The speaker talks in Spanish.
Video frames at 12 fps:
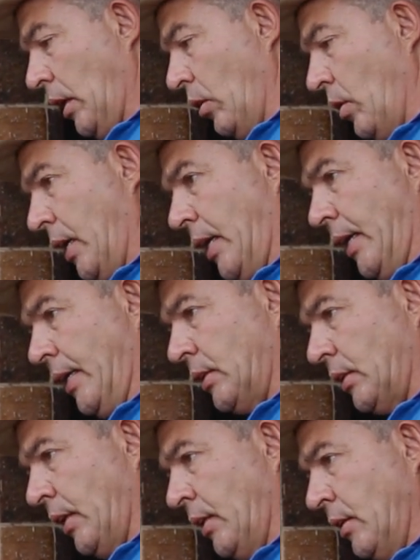lo vea en
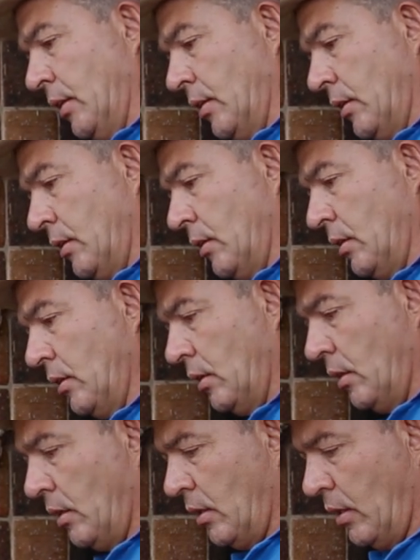este,
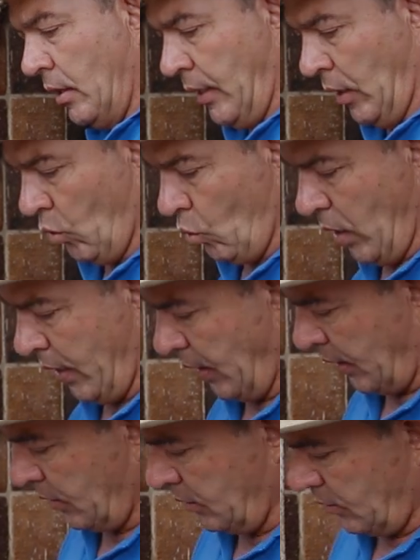que lo
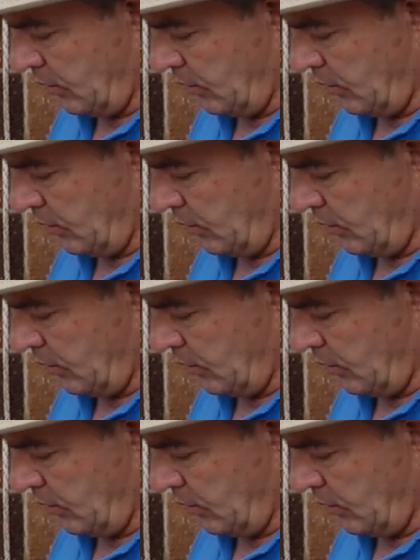huela